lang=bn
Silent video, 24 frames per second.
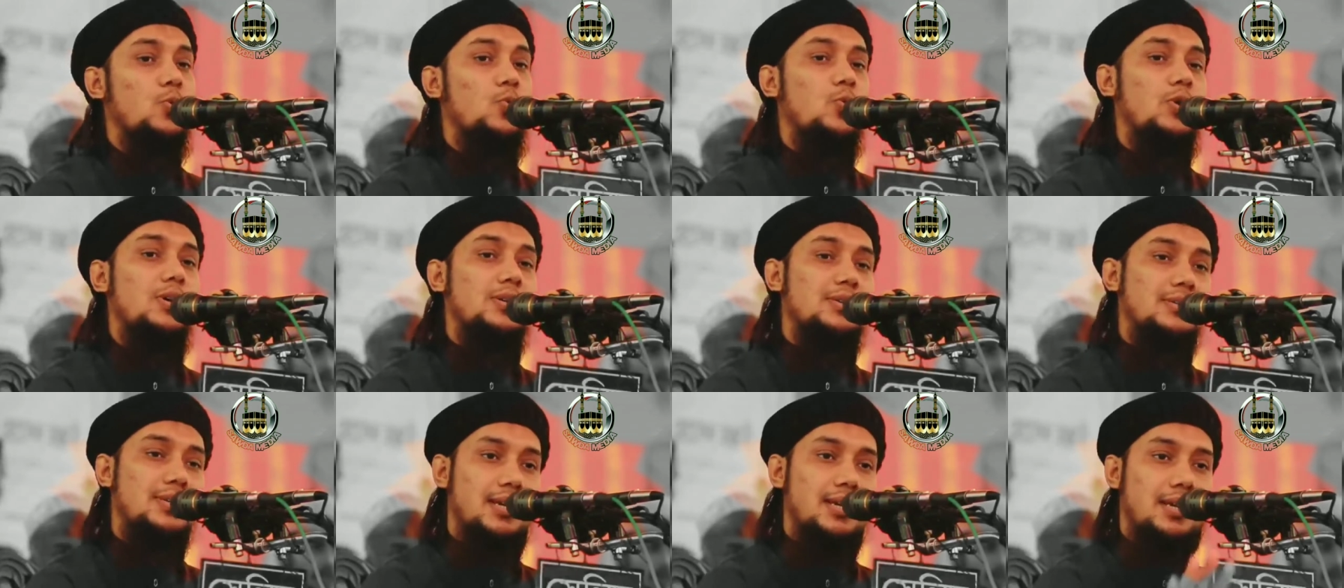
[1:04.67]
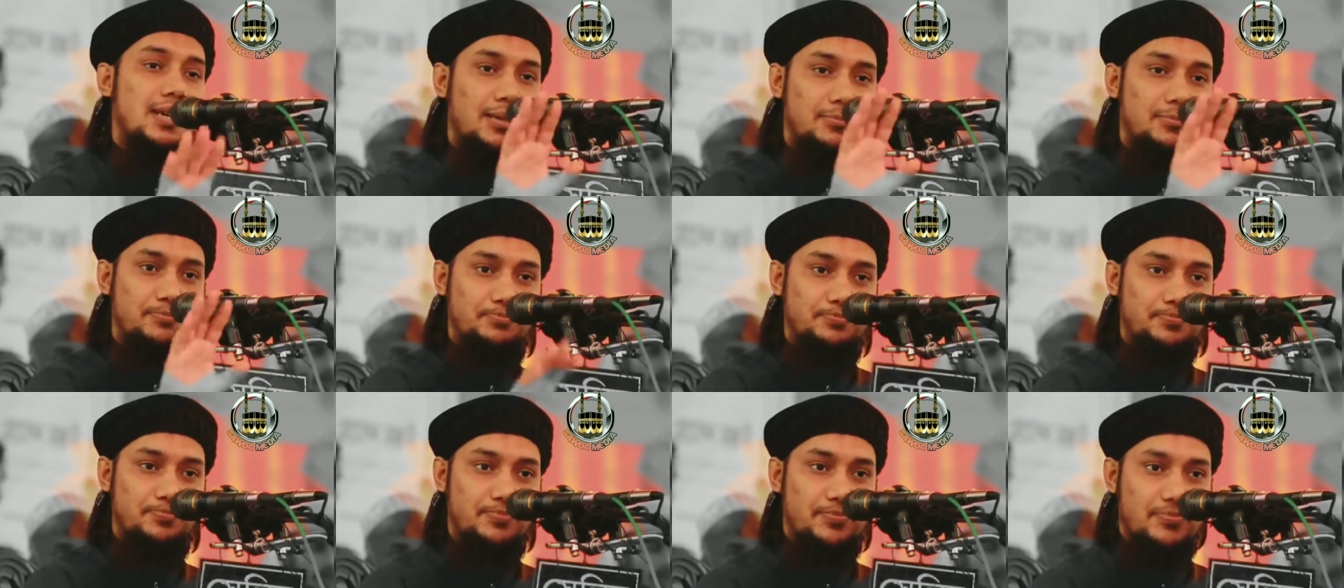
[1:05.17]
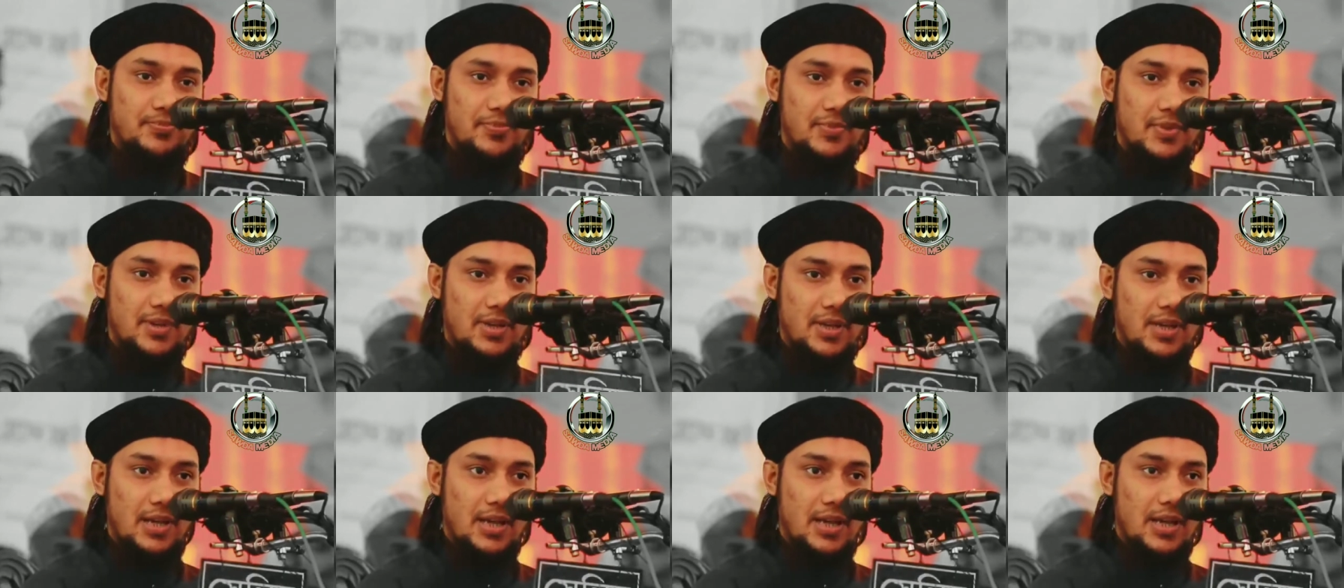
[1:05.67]
ওয়াসাল্লিম
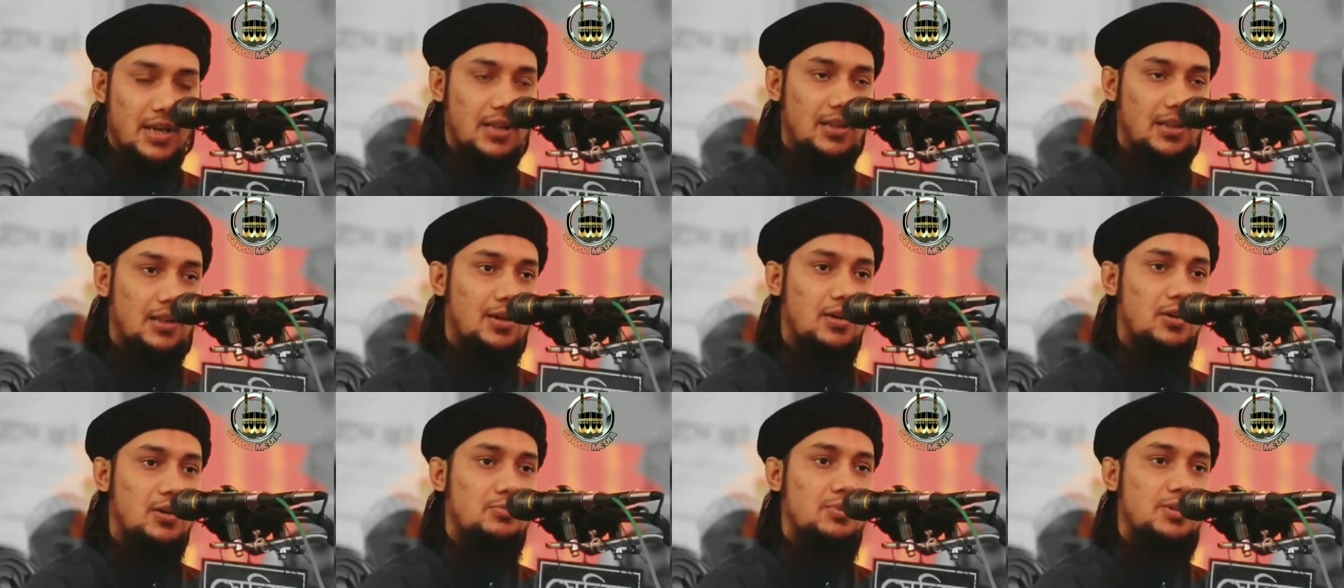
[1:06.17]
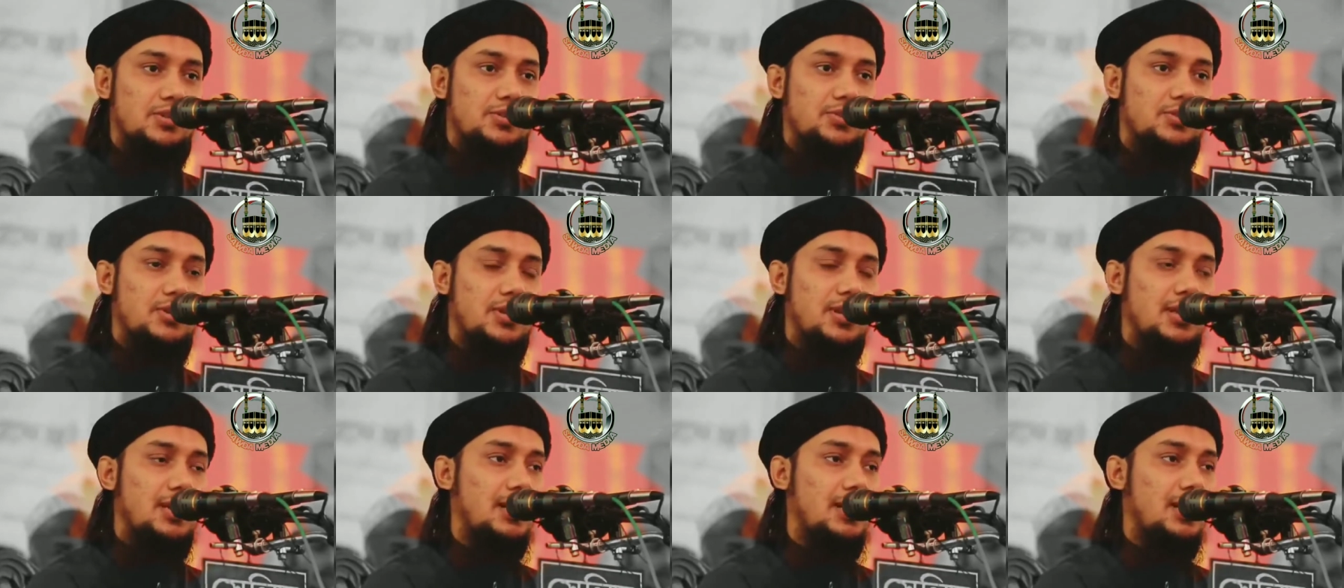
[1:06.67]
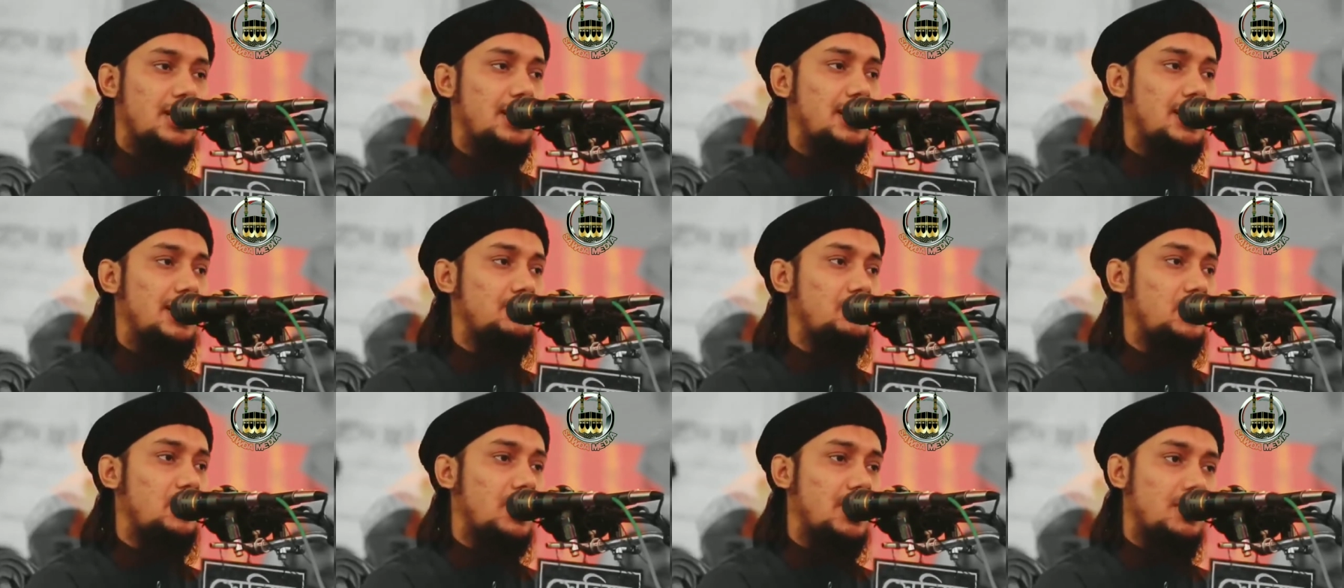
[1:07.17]
আল্লাহ সাল্লি আলা
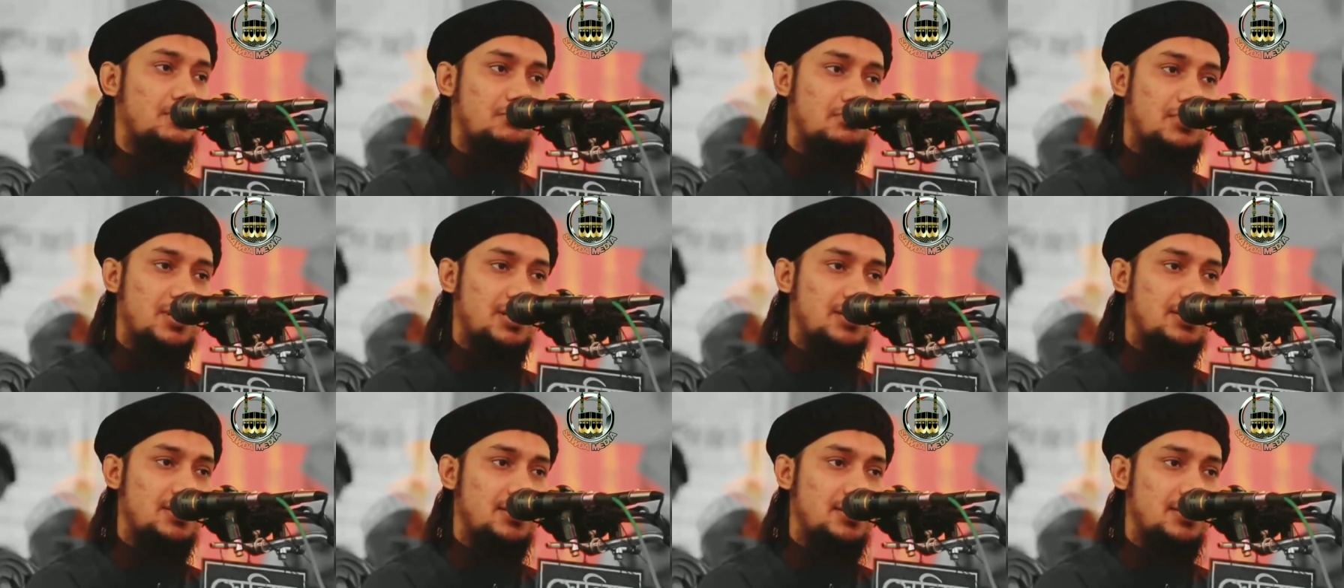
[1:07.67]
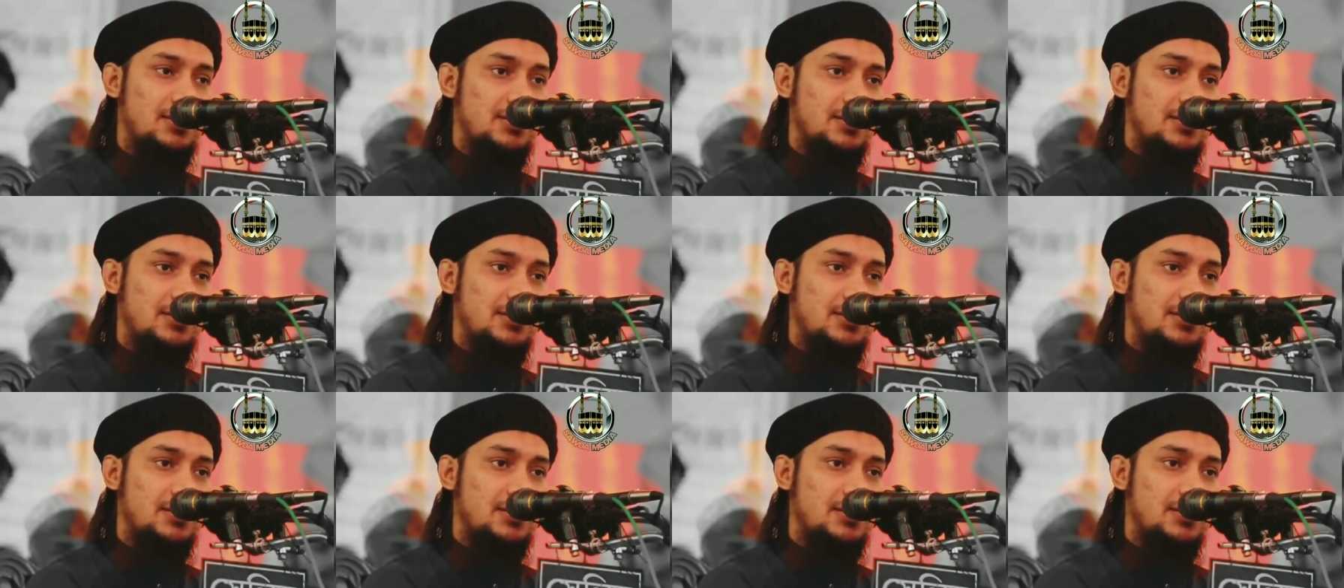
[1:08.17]
মুহাম্মদ